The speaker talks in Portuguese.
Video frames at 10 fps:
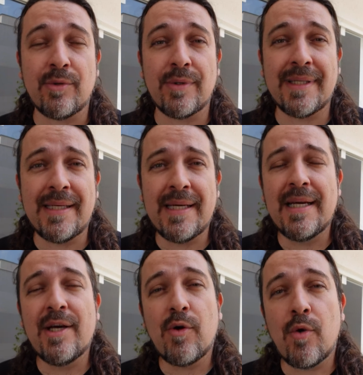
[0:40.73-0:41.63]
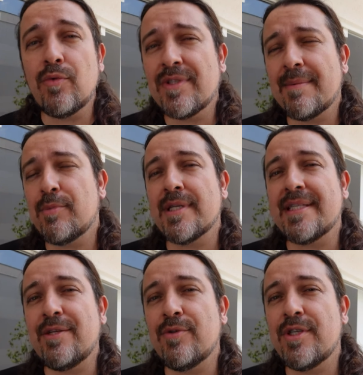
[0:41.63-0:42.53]
toda, com um
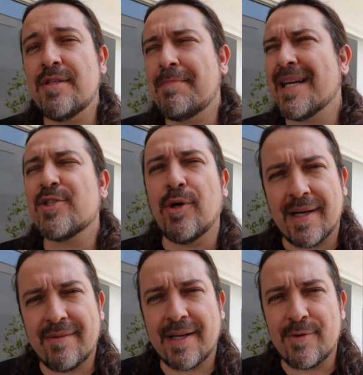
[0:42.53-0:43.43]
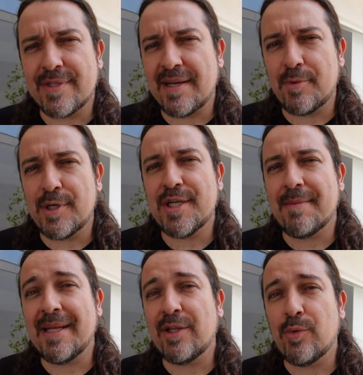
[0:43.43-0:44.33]
saborzinho de paçoca, vai com sabor de
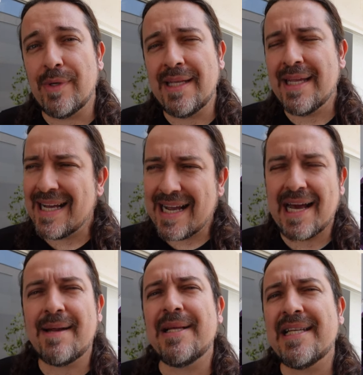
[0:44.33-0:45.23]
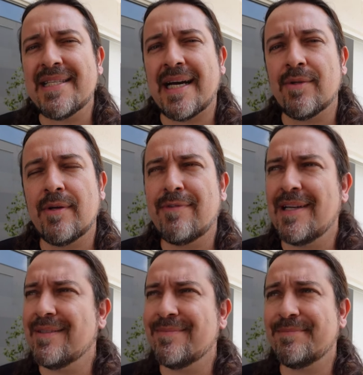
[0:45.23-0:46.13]
amendoim caramelizado. Eu
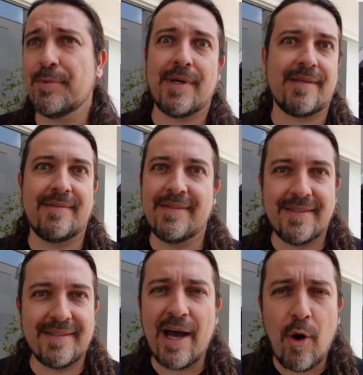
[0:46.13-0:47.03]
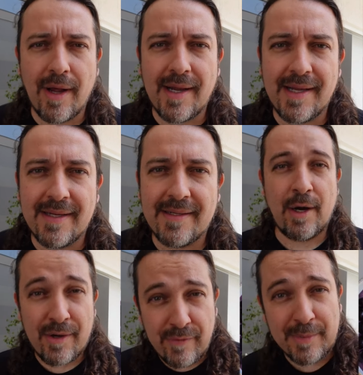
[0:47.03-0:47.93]
falei, porra na hora, né?
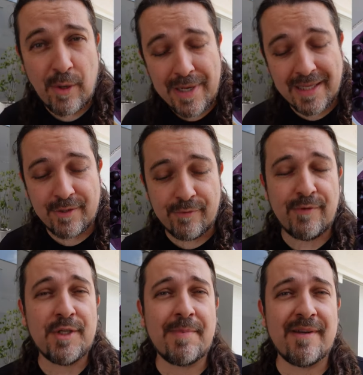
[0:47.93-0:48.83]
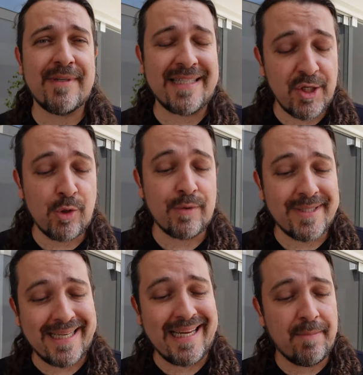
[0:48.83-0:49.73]
Agora vamos dar uma olhada no vídeo para ver se a gente
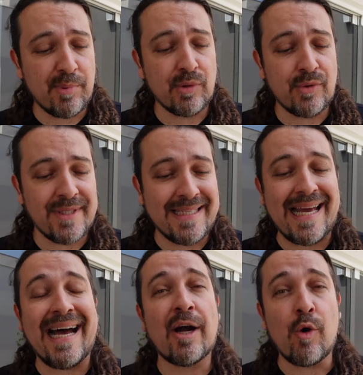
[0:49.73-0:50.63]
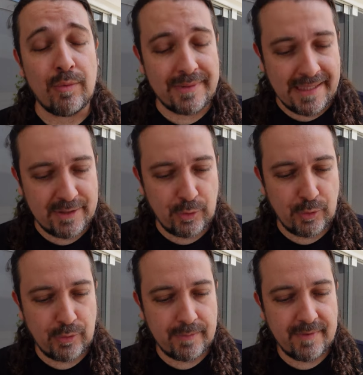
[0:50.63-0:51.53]
consegue reproduzir a
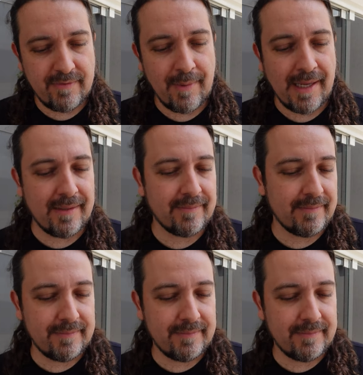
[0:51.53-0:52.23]
contento. Vamos lá.